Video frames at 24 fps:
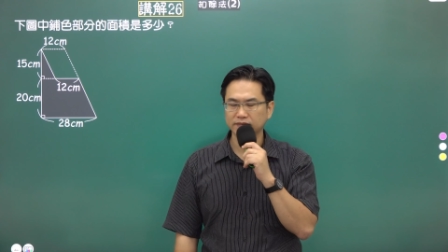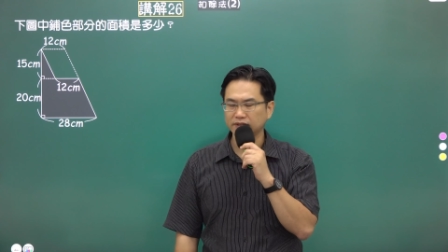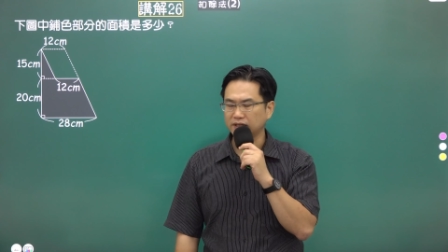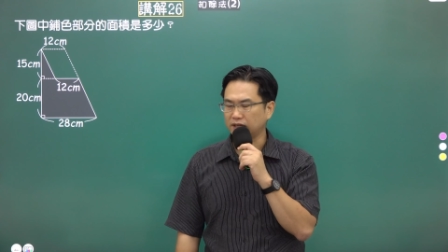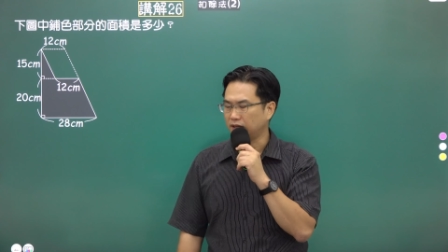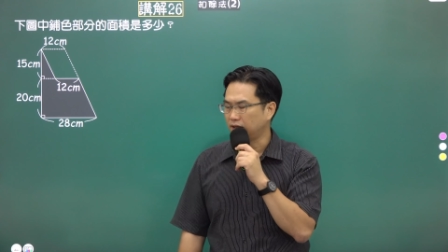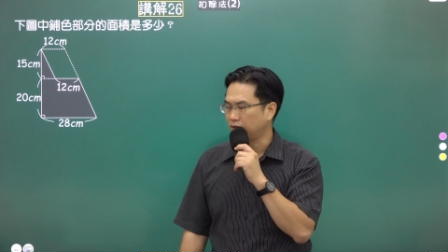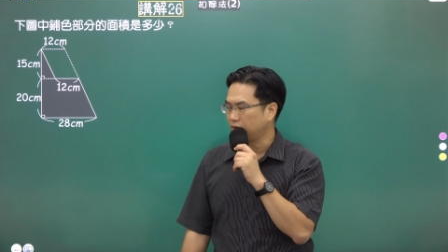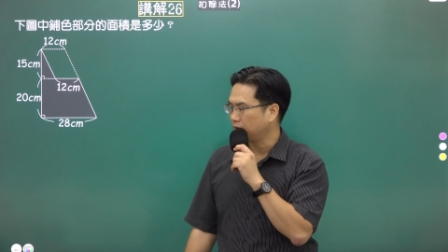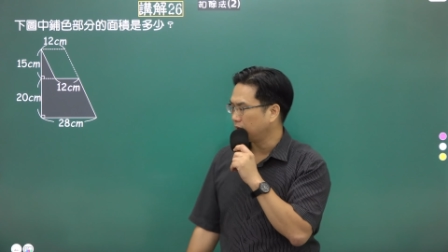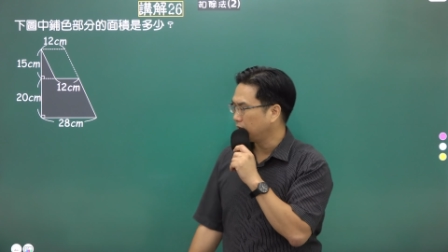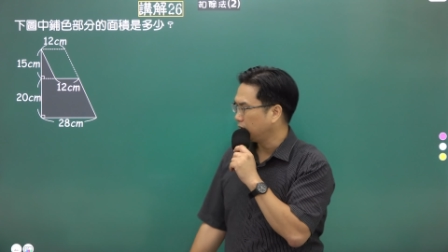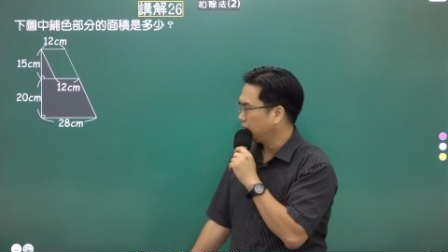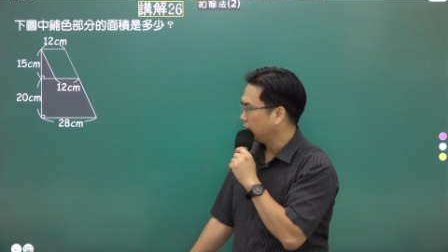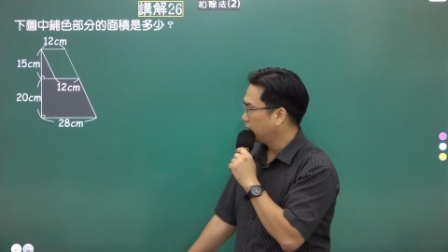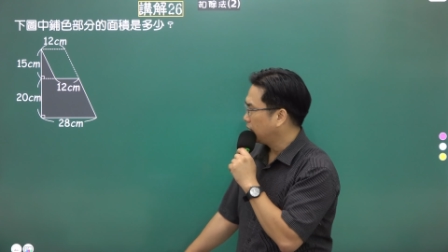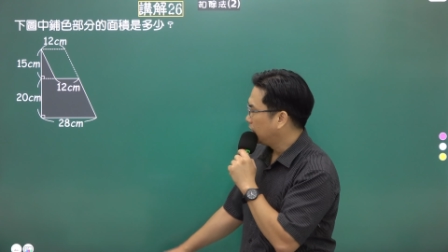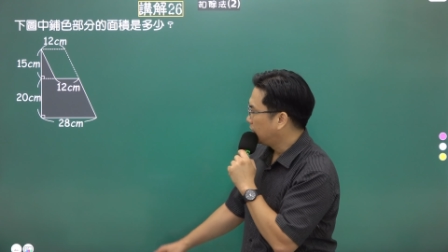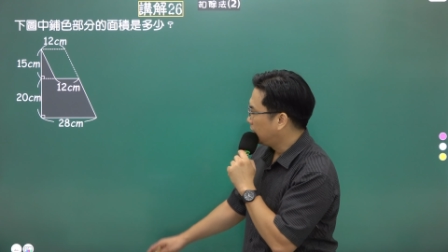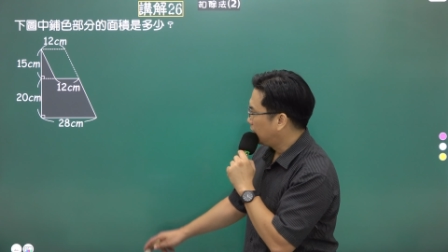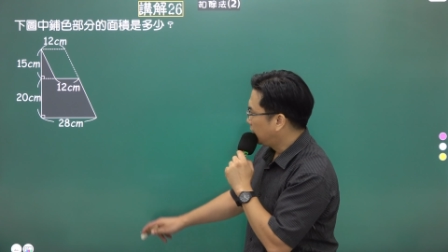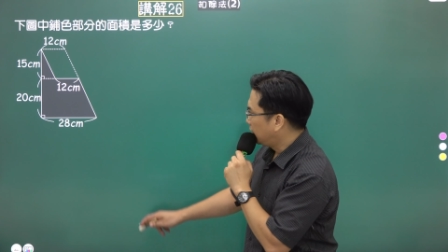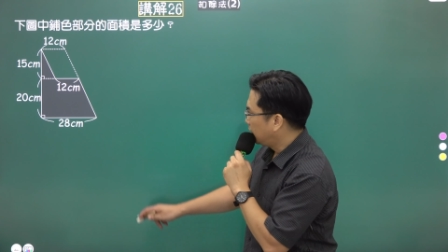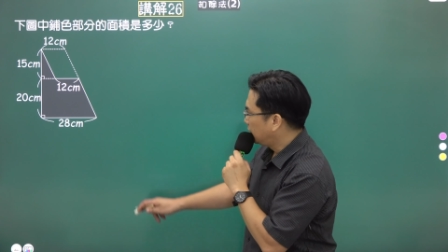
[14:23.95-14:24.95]
啊，
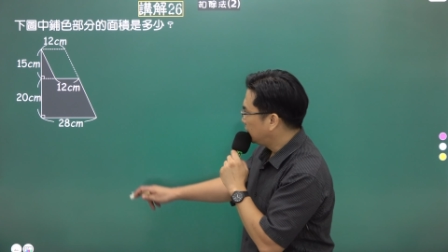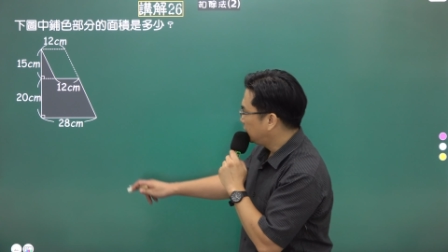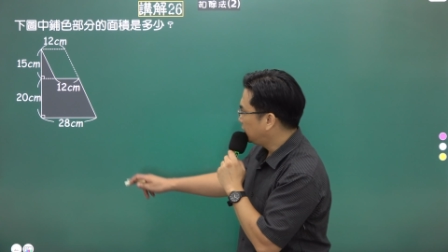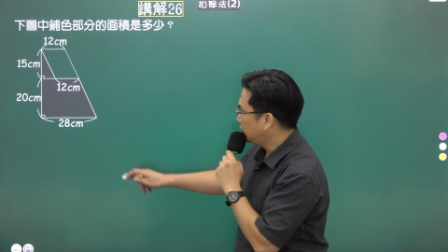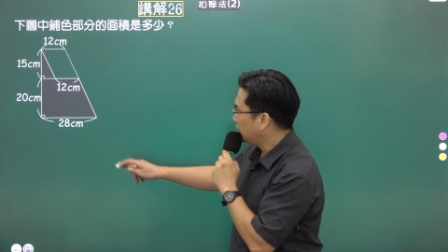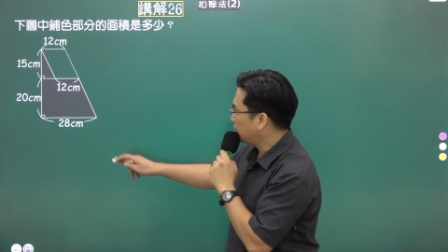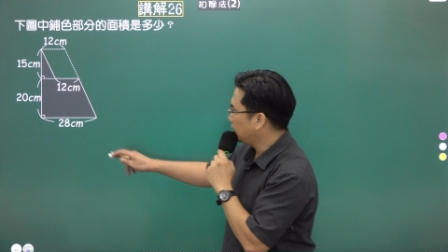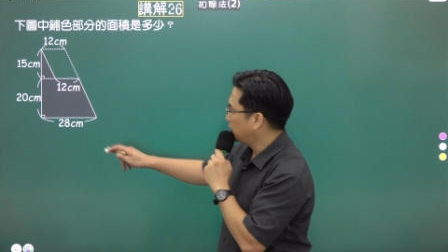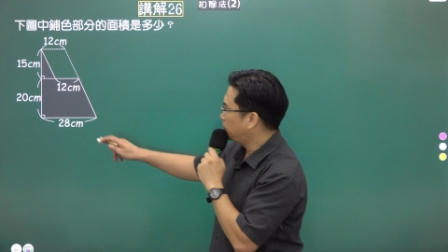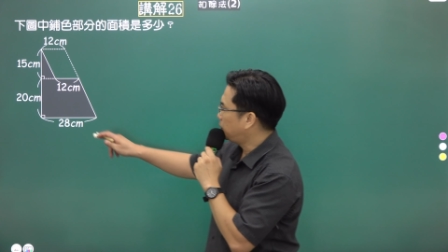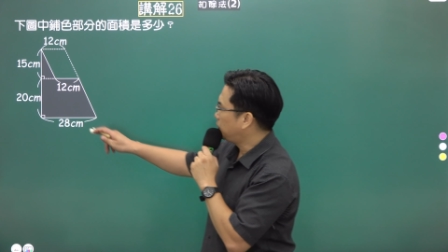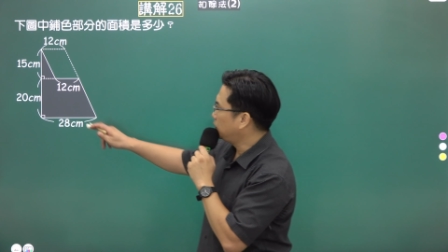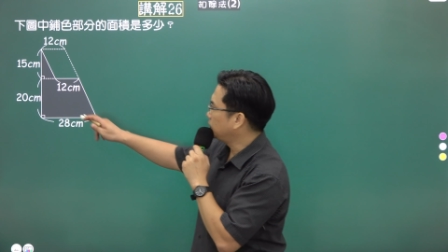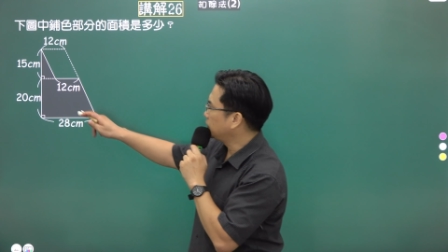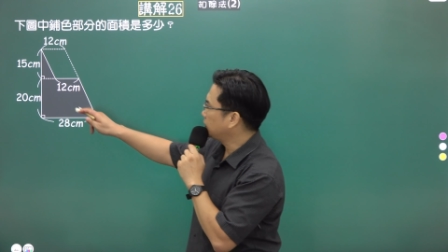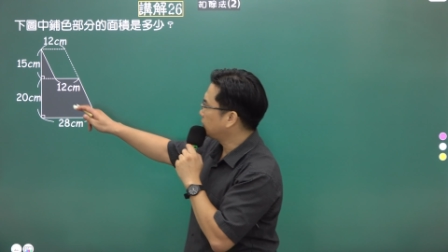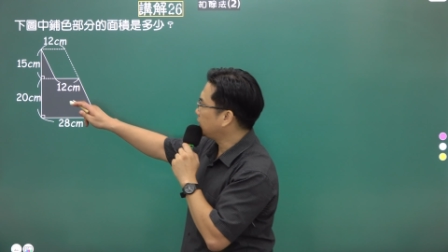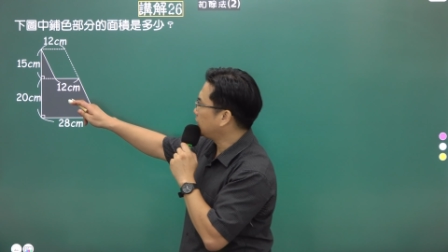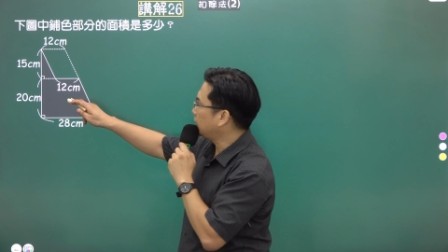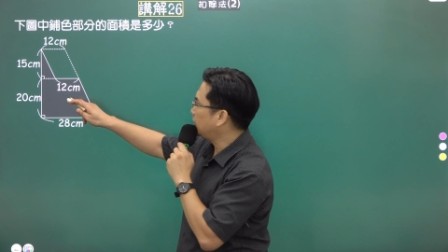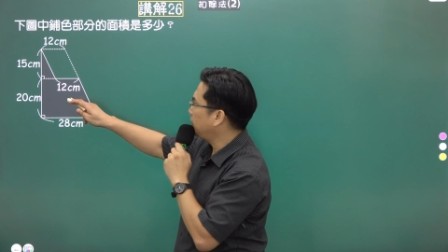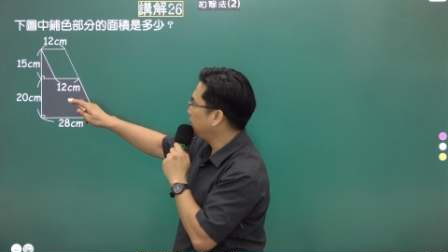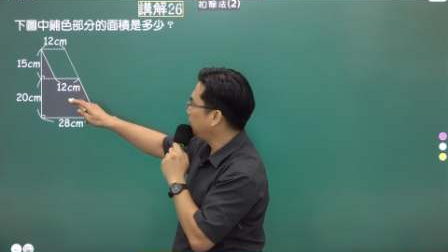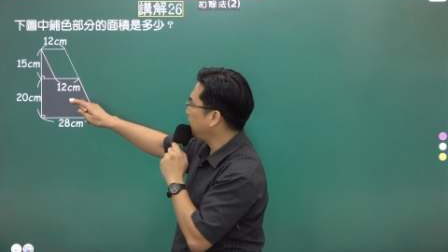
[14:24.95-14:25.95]
这个铺
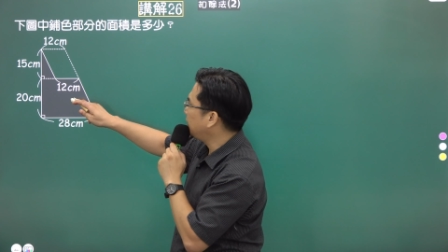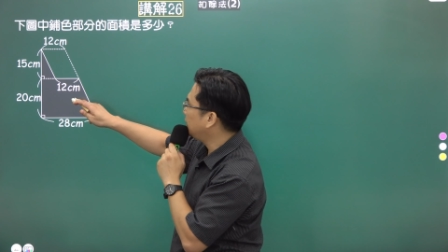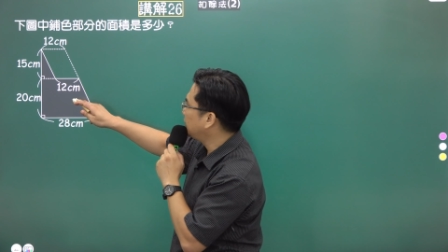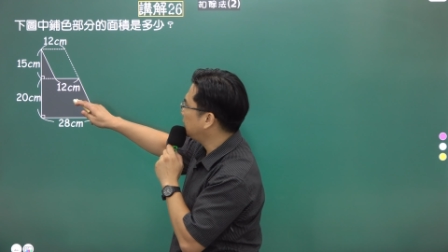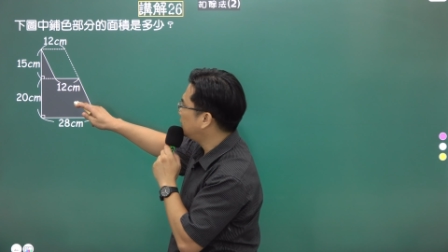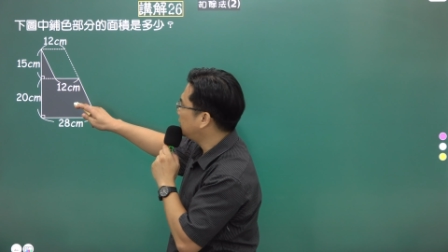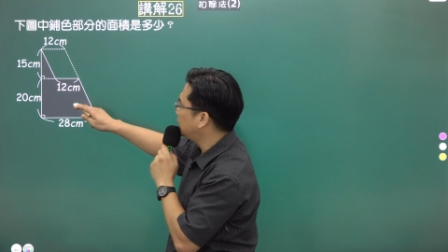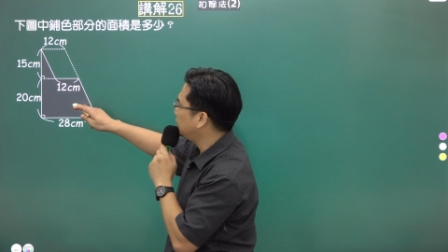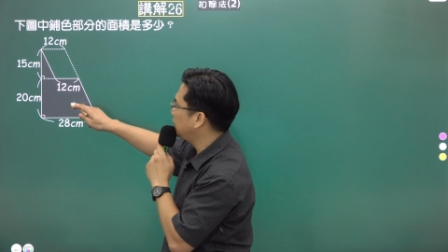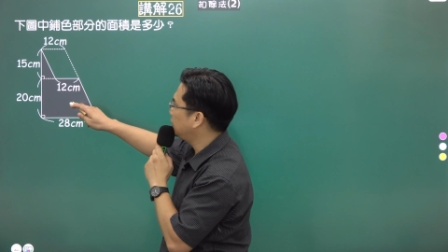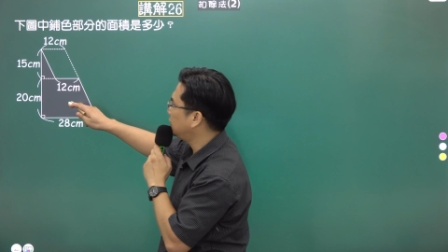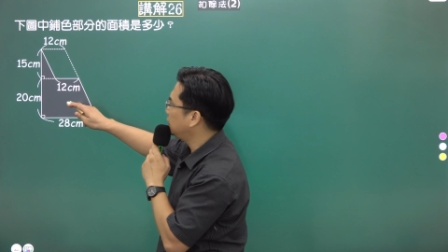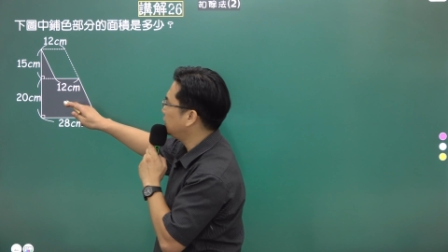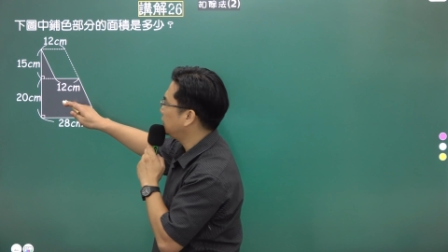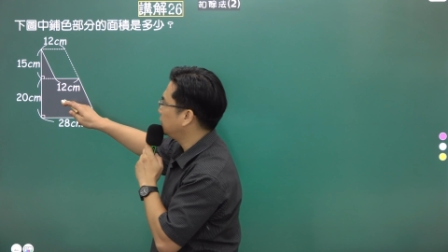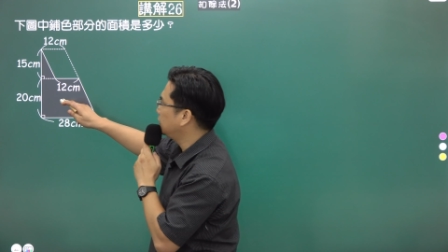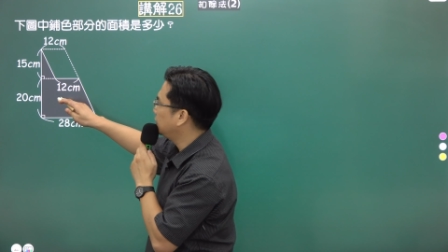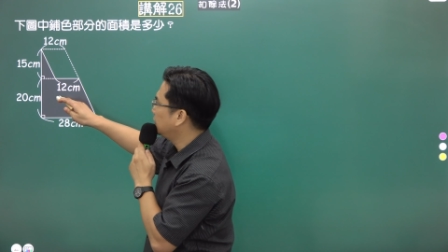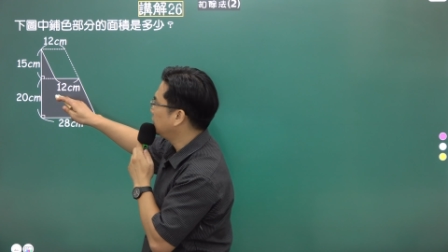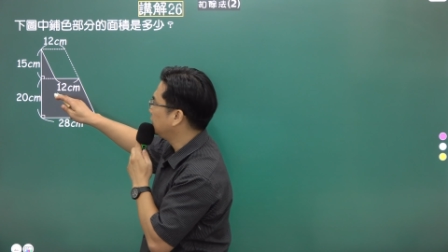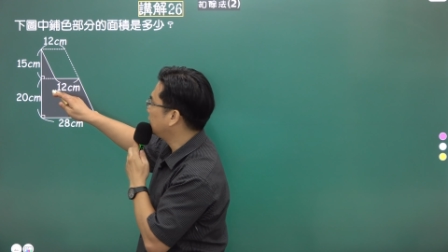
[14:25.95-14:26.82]
设的面积，